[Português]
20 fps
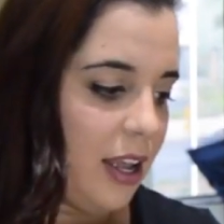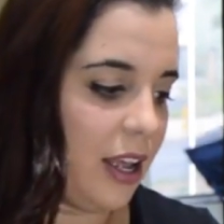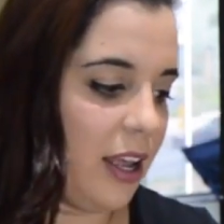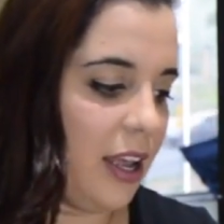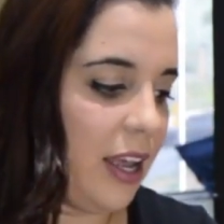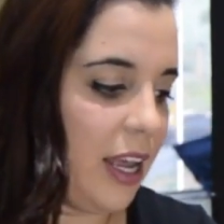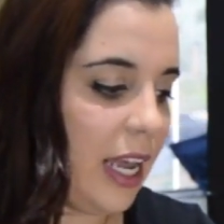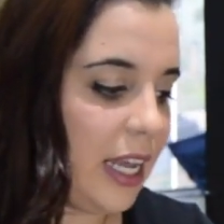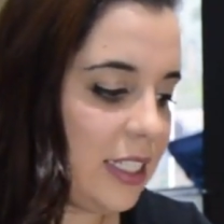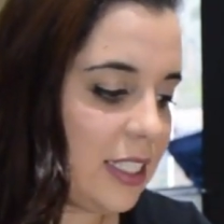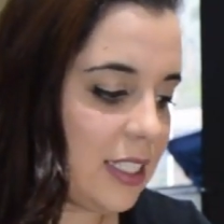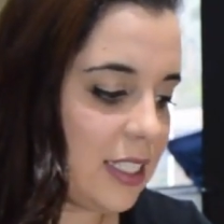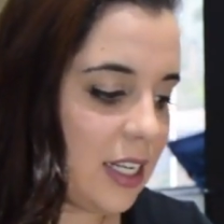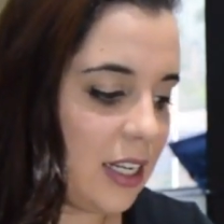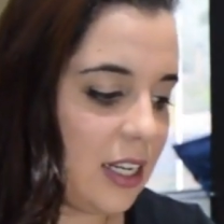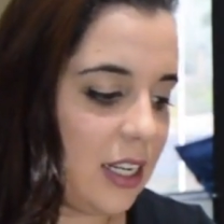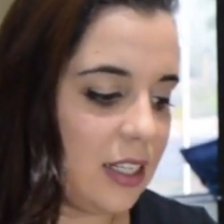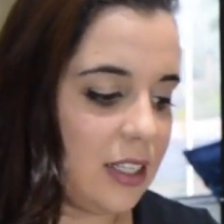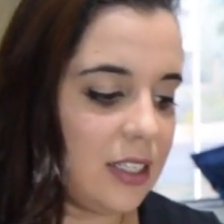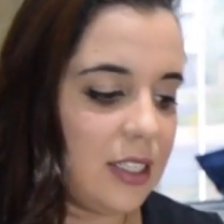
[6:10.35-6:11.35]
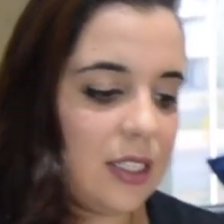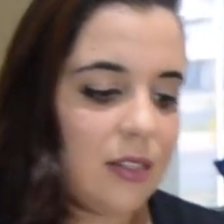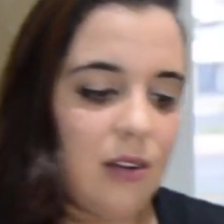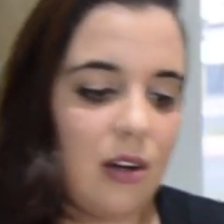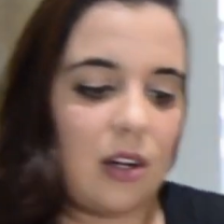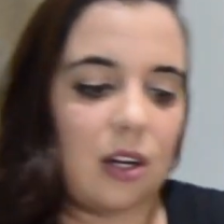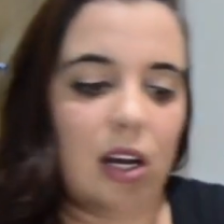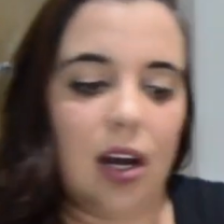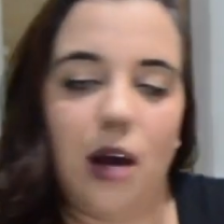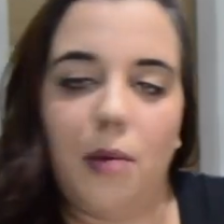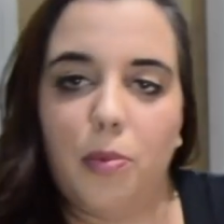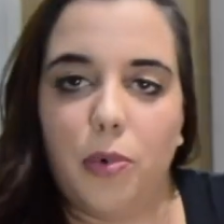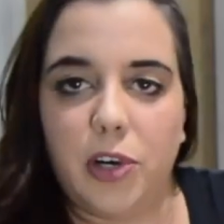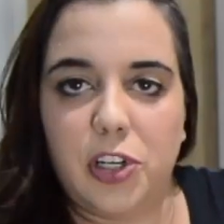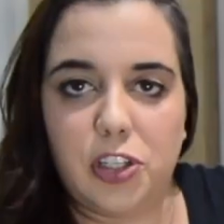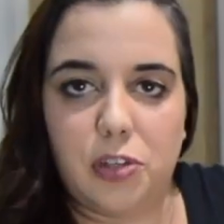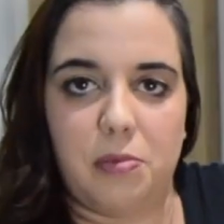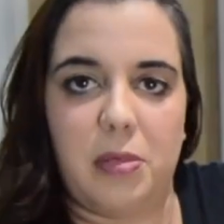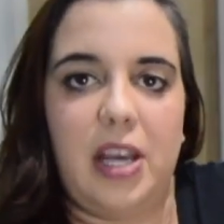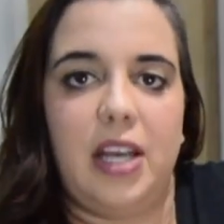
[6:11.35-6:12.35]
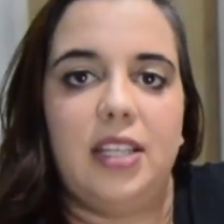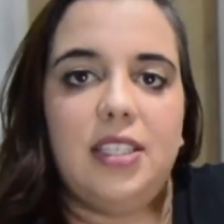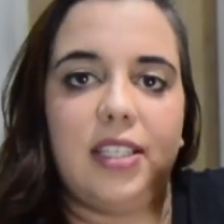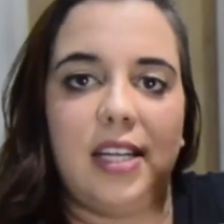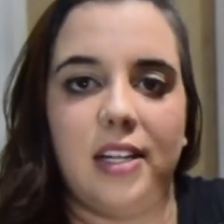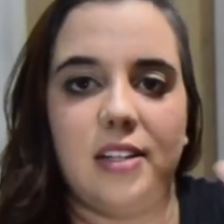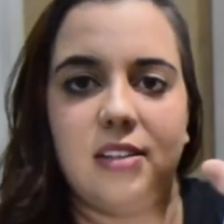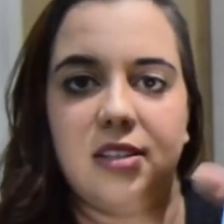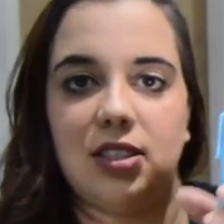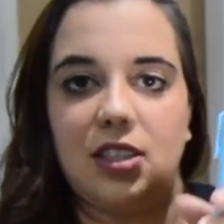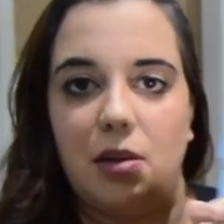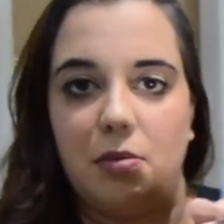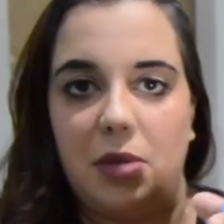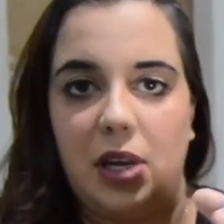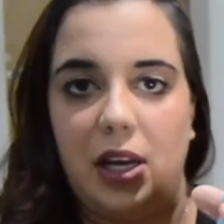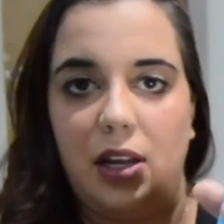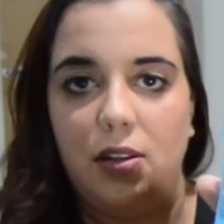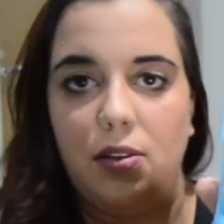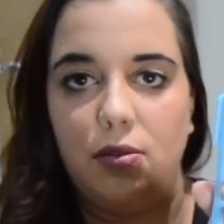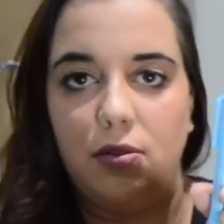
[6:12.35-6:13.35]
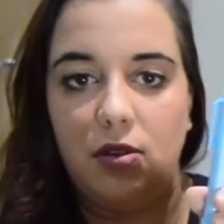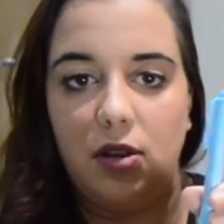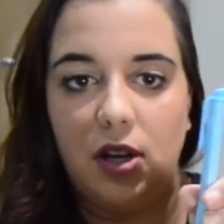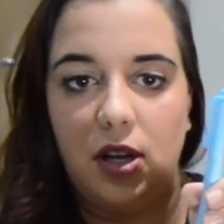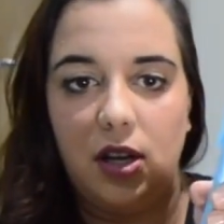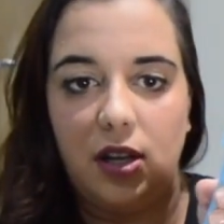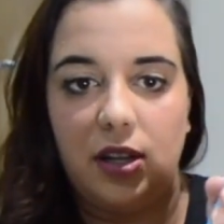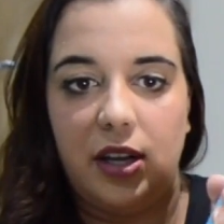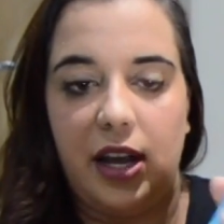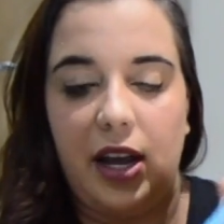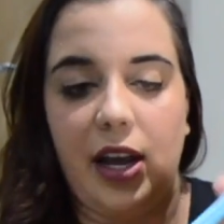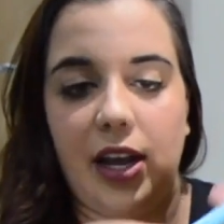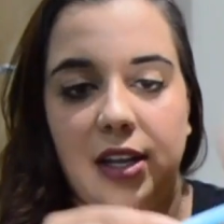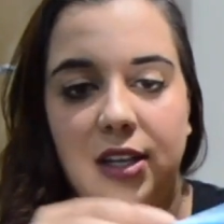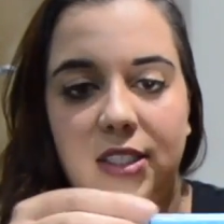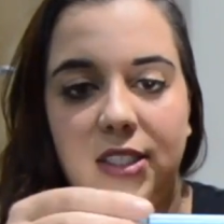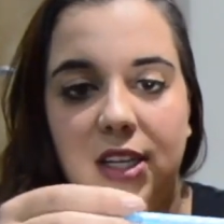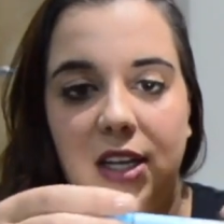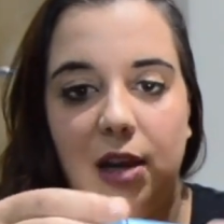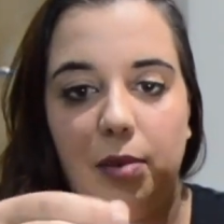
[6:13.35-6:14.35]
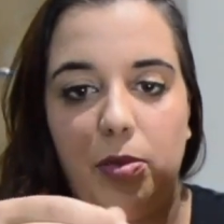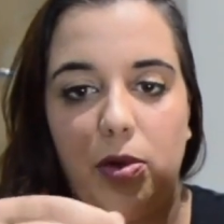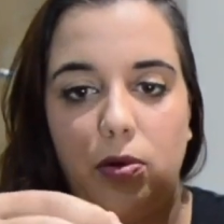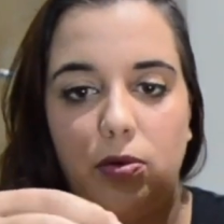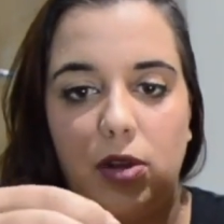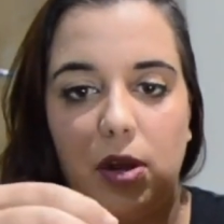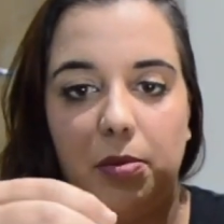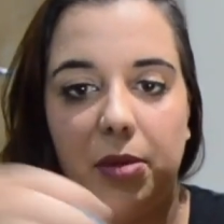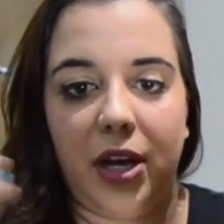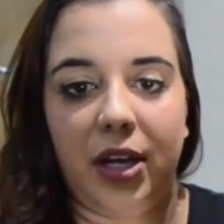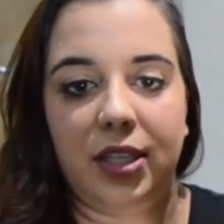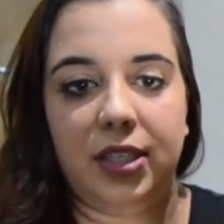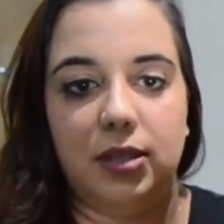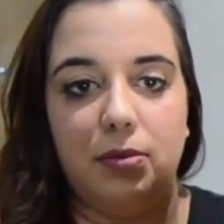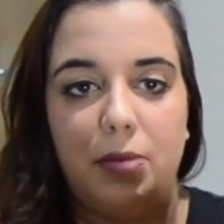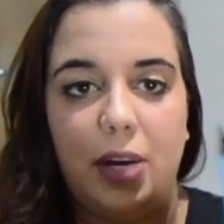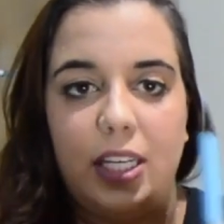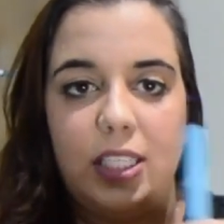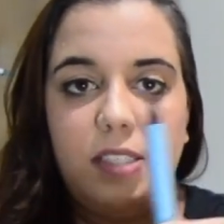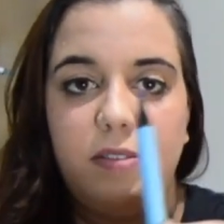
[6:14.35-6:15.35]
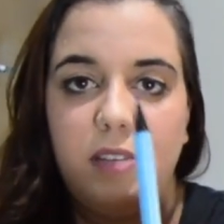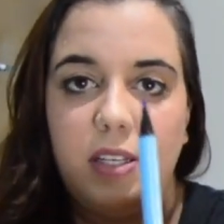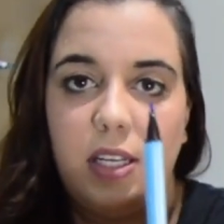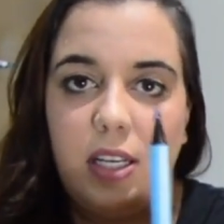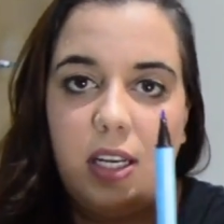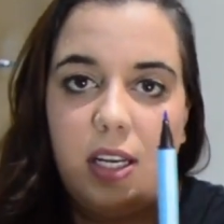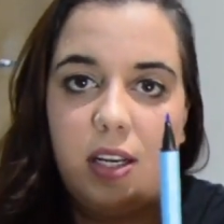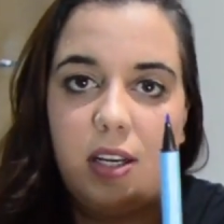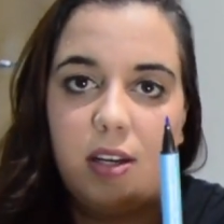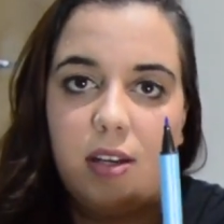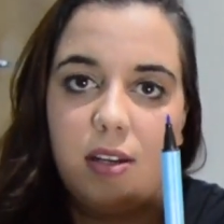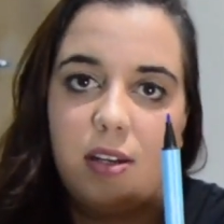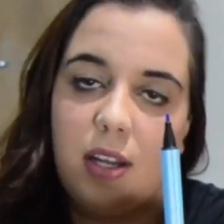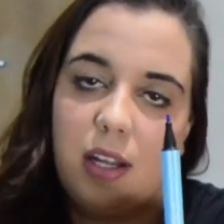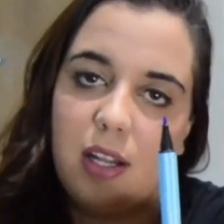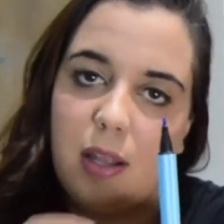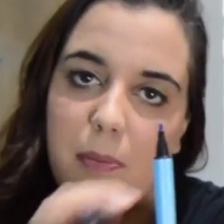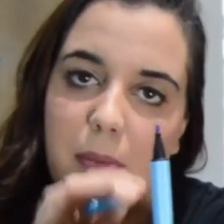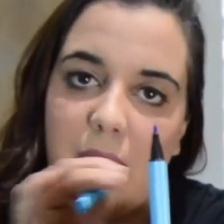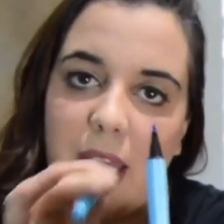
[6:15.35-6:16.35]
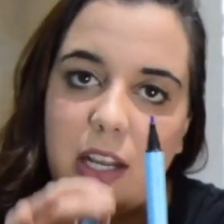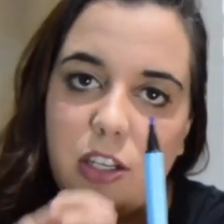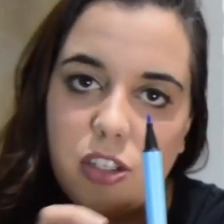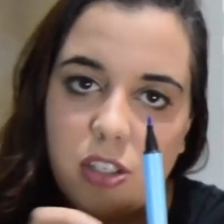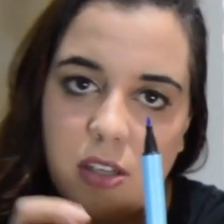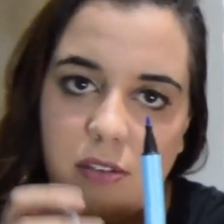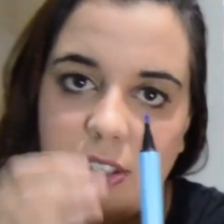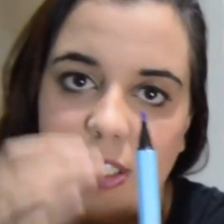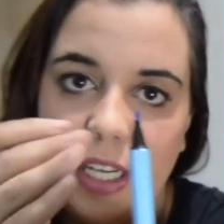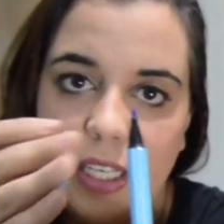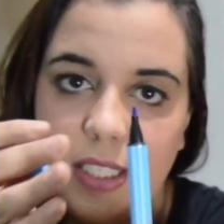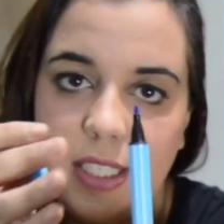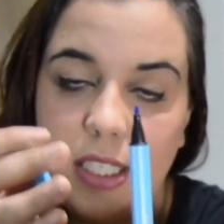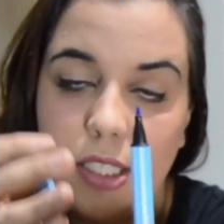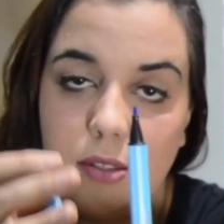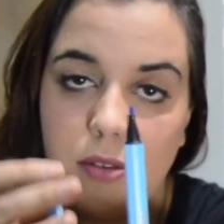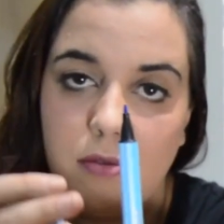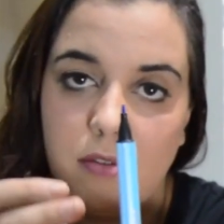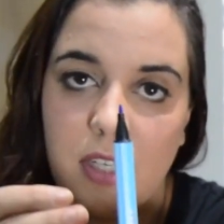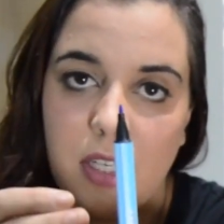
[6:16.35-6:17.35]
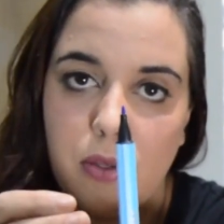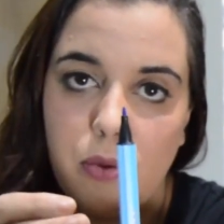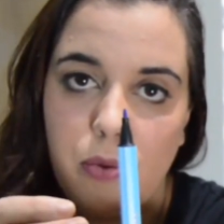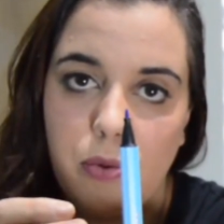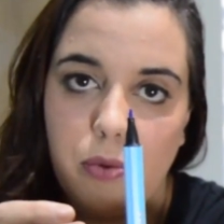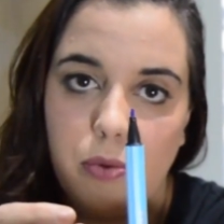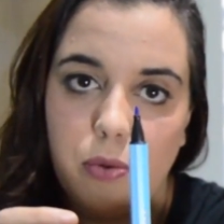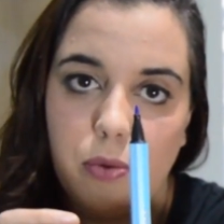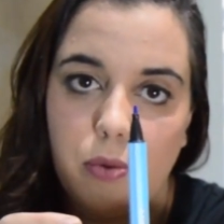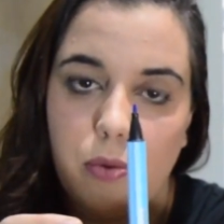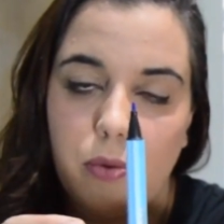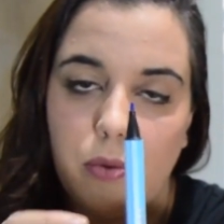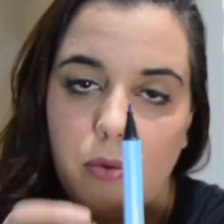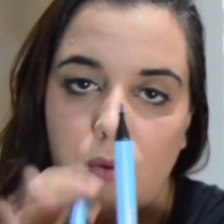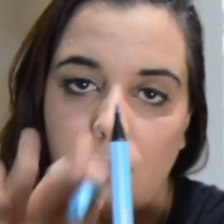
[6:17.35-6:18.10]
É, essas canetas são a, a Point Max, que é lançamento, né? tem a ponta mais fininha. Ela é média, na verdade, vocês vão ver no, no,